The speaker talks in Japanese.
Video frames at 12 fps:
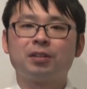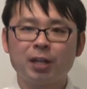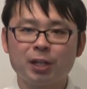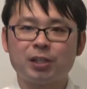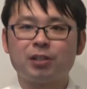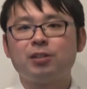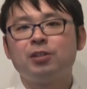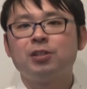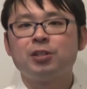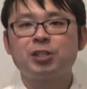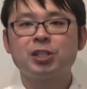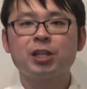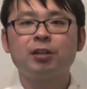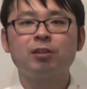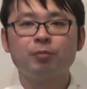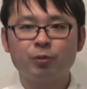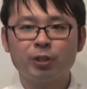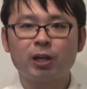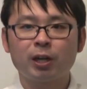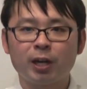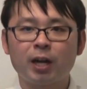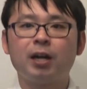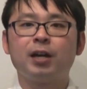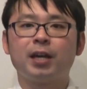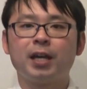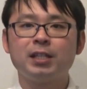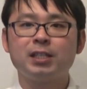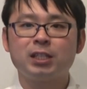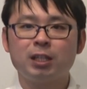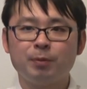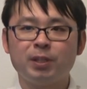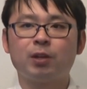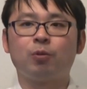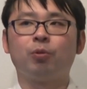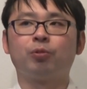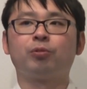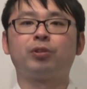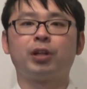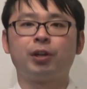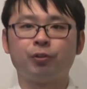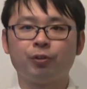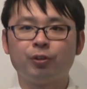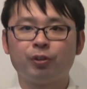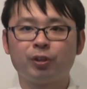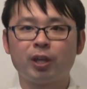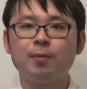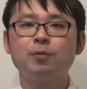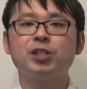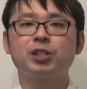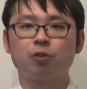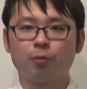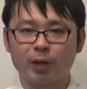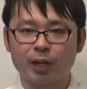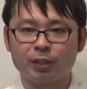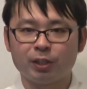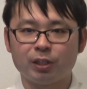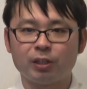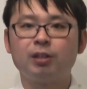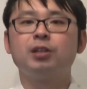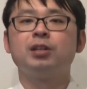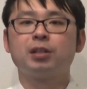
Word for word: さらに、7月6日から HTV で放送されるゲーム実況バラエティ、